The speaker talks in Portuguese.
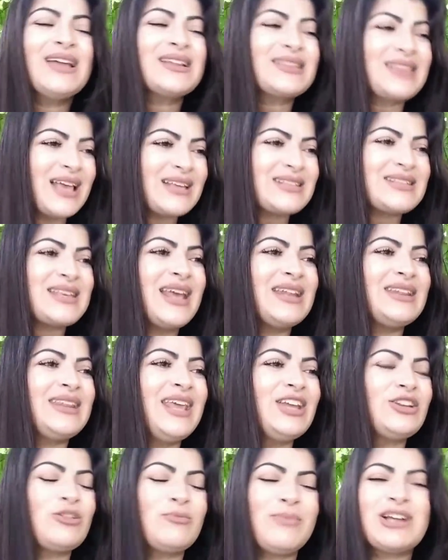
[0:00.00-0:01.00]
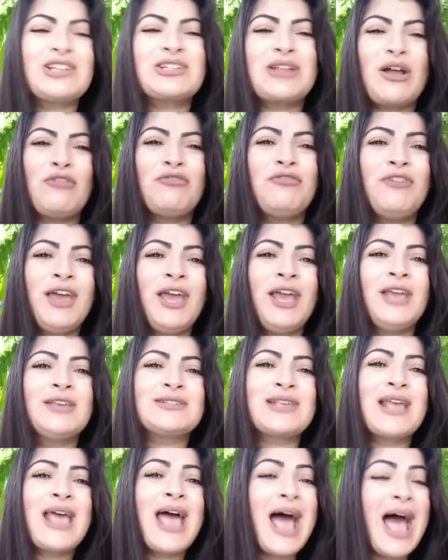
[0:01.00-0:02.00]
Está sedento, mas
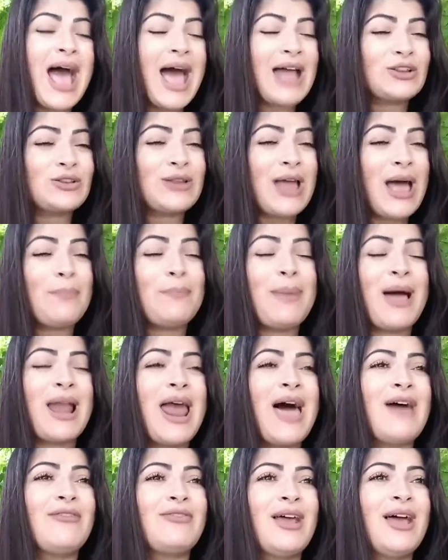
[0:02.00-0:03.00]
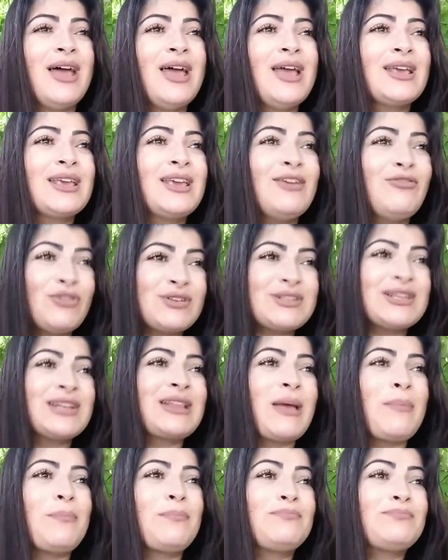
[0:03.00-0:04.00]
talvez a, a palavra que você
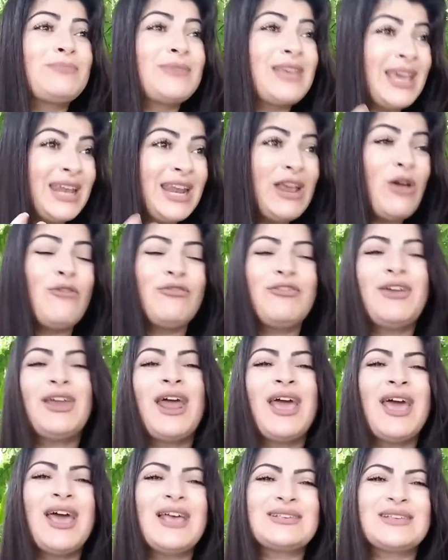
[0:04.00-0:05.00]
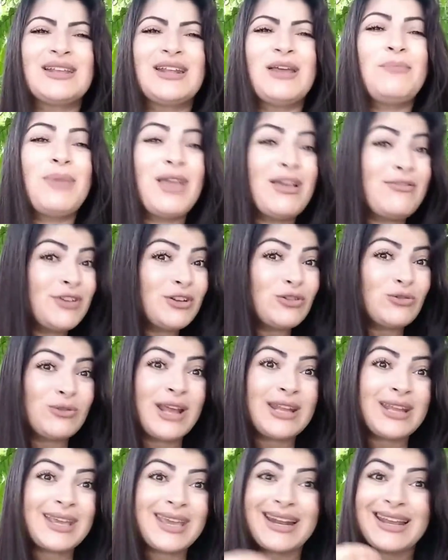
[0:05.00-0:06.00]
está queria ouvir a essa, né?
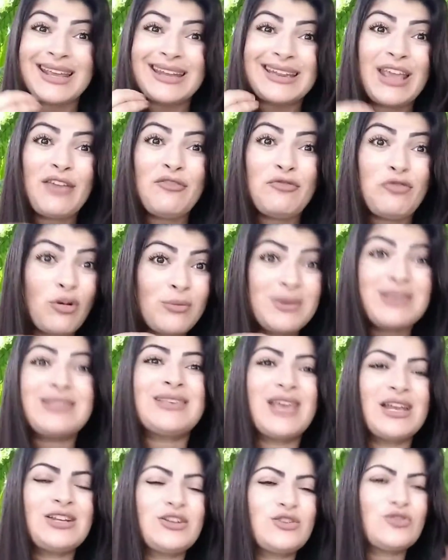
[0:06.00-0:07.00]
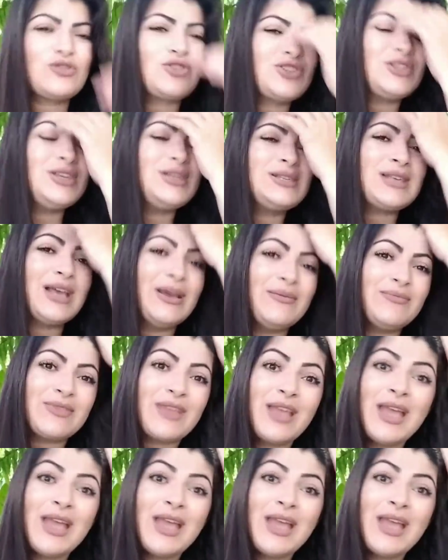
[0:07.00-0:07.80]
Bem-aventurado aquele que tem fome e sede de justiça.